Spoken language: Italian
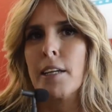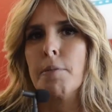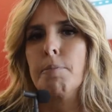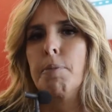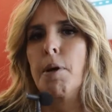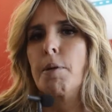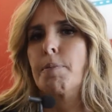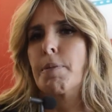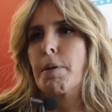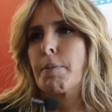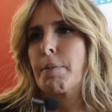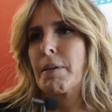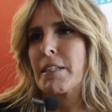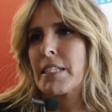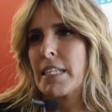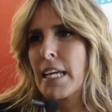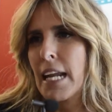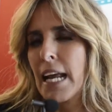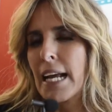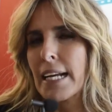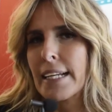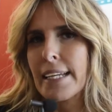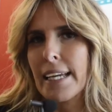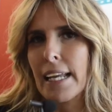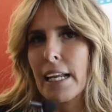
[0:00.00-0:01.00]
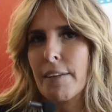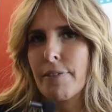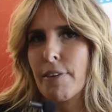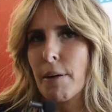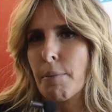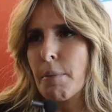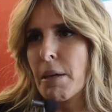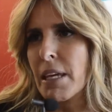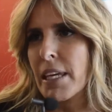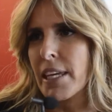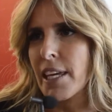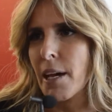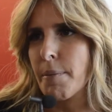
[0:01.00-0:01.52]
poi per pensare anche alla
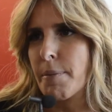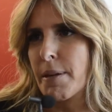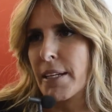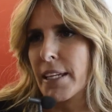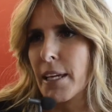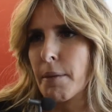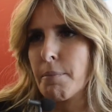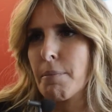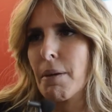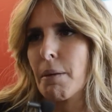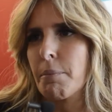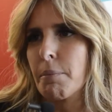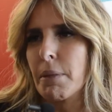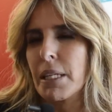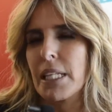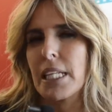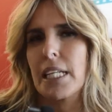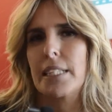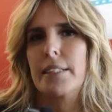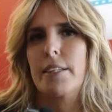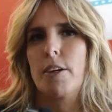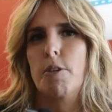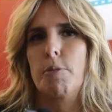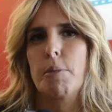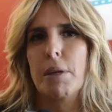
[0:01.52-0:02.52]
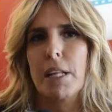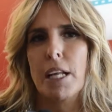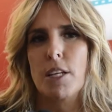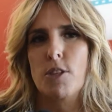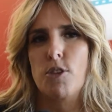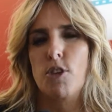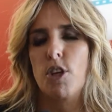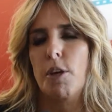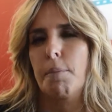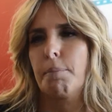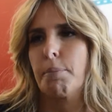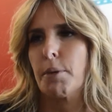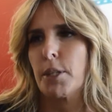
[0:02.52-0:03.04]
famiglia perché i bambini a Taormina
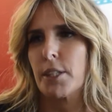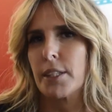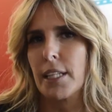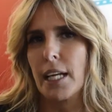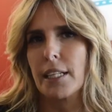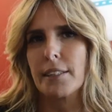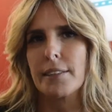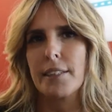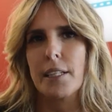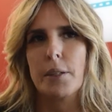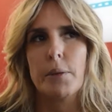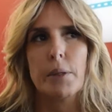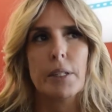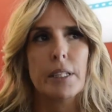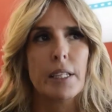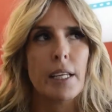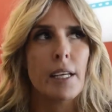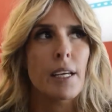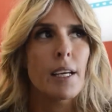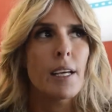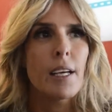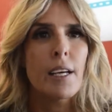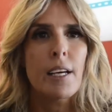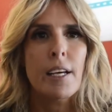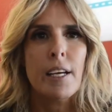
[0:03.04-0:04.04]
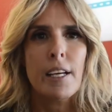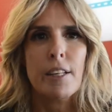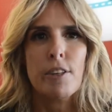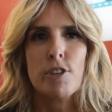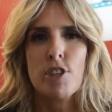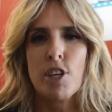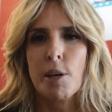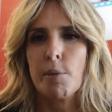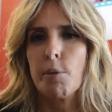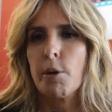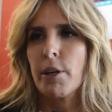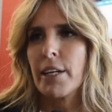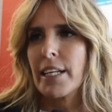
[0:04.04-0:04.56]
sono importanti e quindi
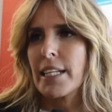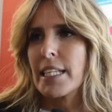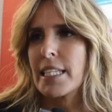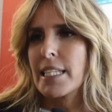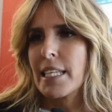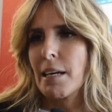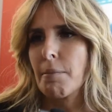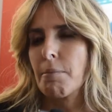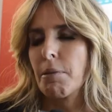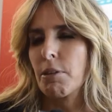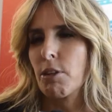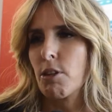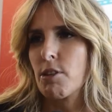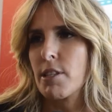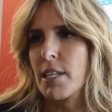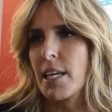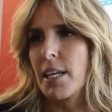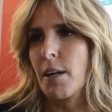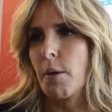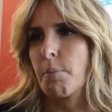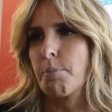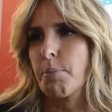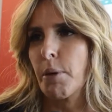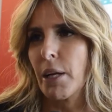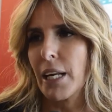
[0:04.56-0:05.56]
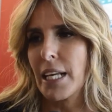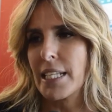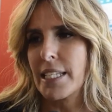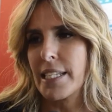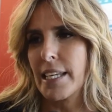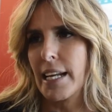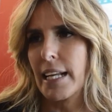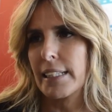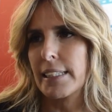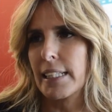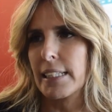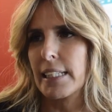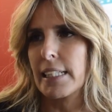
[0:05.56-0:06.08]
diciamo che il sabato sera è un po' la
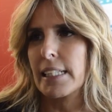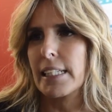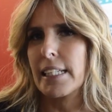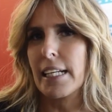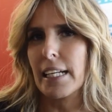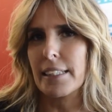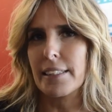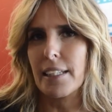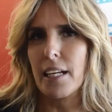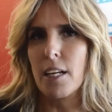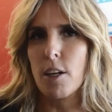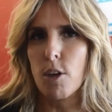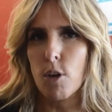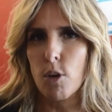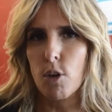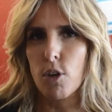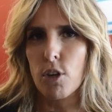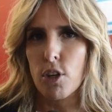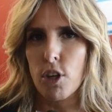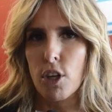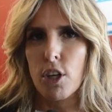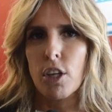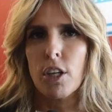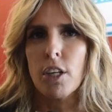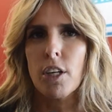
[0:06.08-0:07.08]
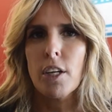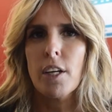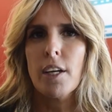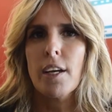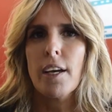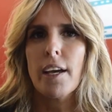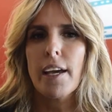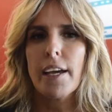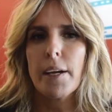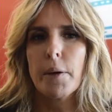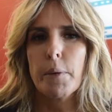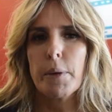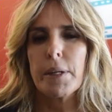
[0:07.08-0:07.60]
serata dedicata a loro
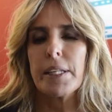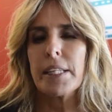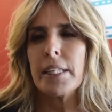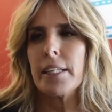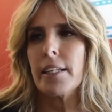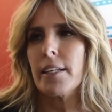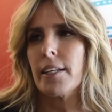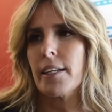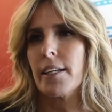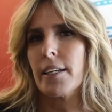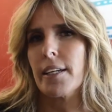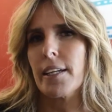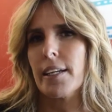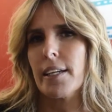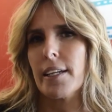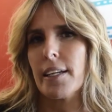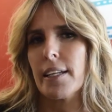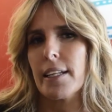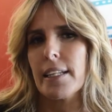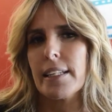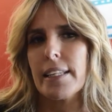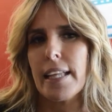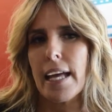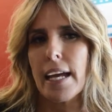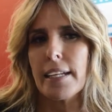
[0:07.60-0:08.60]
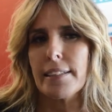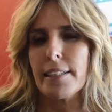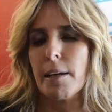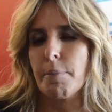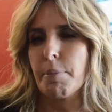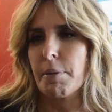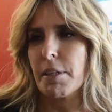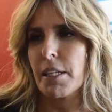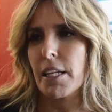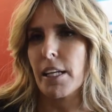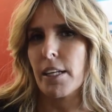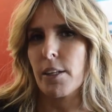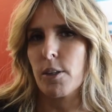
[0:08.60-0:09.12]
e quindi l'idea è di
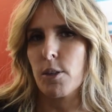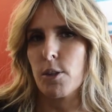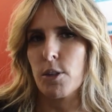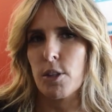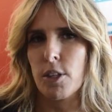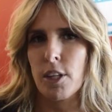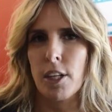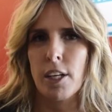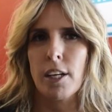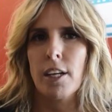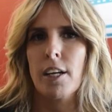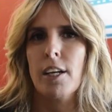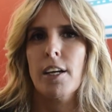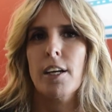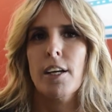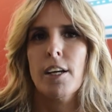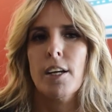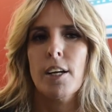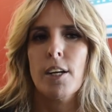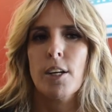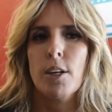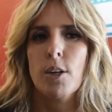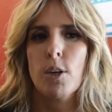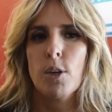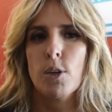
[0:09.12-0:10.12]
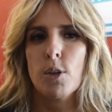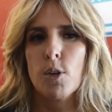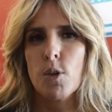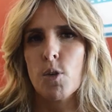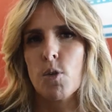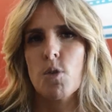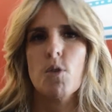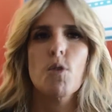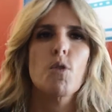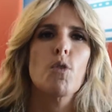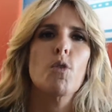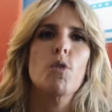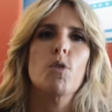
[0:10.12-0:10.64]
aprire con, con
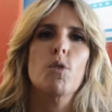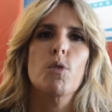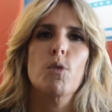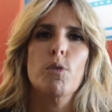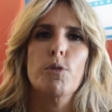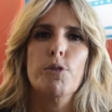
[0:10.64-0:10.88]
un